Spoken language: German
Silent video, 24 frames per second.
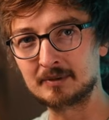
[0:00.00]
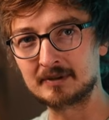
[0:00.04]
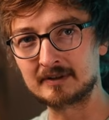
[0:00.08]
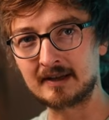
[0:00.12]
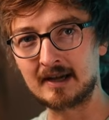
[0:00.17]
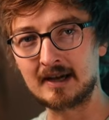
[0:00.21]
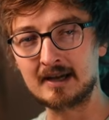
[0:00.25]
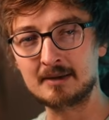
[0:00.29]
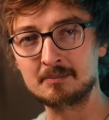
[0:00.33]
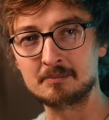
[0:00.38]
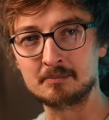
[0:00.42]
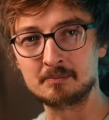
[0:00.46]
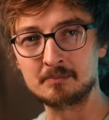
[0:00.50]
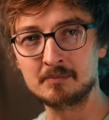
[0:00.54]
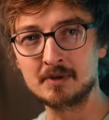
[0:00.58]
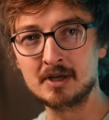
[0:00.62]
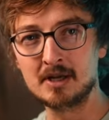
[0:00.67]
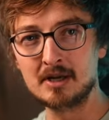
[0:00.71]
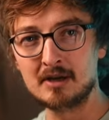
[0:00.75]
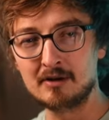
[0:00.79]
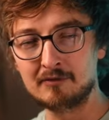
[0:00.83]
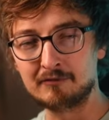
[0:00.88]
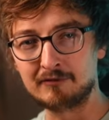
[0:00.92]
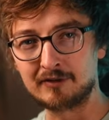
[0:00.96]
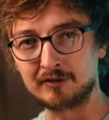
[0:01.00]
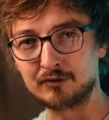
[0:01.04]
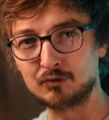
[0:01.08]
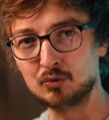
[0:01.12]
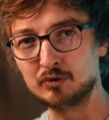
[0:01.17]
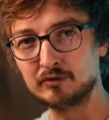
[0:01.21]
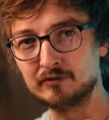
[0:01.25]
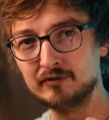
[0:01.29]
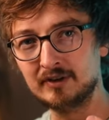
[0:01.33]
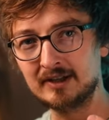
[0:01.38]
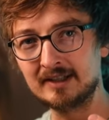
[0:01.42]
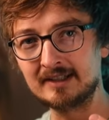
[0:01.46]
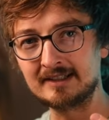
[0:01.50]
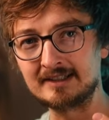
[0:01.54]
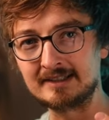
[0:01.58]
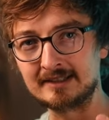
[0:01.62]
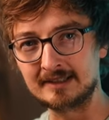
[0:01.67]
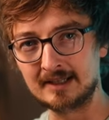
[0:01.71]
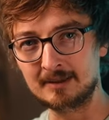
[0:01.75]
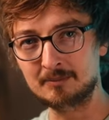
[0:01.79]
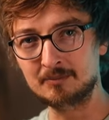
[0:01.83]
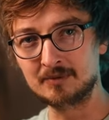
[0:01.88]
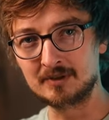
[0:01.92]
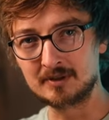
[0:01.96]
betreiben, versuch wirklich
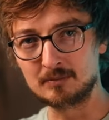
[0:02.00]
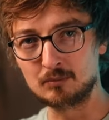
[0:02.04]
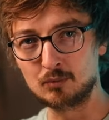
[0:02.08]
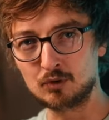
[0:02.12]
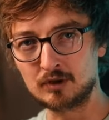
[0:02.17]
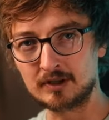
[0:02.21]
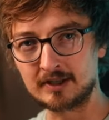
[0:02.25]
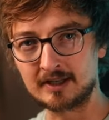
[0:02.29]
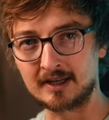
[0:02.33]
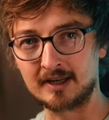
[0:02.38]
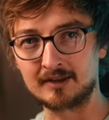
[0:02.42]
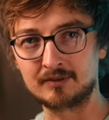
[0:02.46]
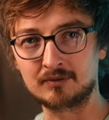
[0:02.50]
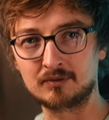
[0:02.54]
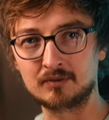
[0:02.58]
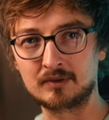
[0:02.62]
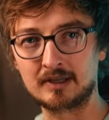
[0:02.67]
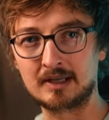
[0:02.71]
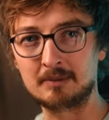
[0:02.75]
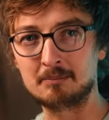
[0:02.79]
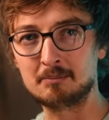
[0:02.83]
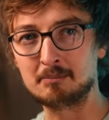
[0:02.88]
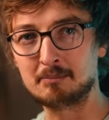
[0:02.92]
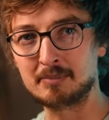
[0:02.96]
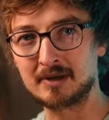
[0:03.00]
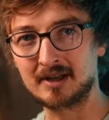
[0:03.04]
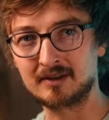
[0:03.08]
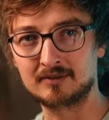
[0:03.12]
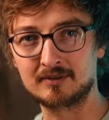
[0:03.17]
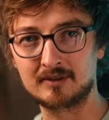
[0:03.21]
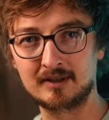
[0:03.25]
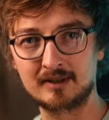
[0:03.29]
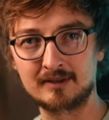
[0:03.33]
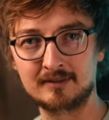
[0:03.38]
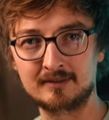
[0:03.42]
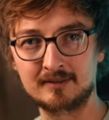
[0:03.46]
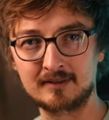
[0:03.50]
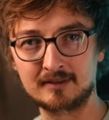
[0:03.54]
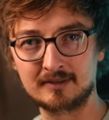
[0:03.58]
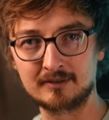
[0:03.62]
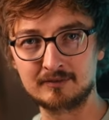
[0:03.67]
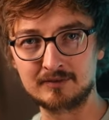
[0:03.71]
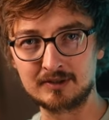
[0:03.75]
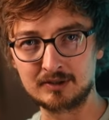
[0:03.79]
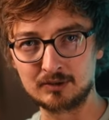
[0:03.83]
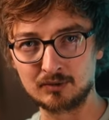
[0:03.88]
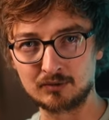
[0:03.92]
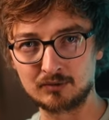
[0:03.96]
jedem die Möglichkeit zu geben,
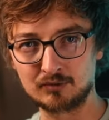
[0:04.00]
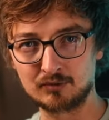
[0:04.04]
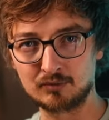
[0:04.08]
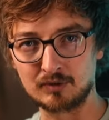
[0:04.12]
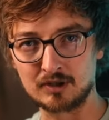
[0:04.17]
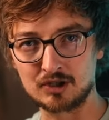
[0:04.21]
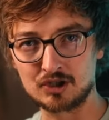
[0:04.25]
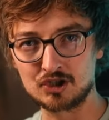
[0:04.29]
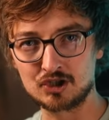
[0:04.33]
personalisierte Videos zu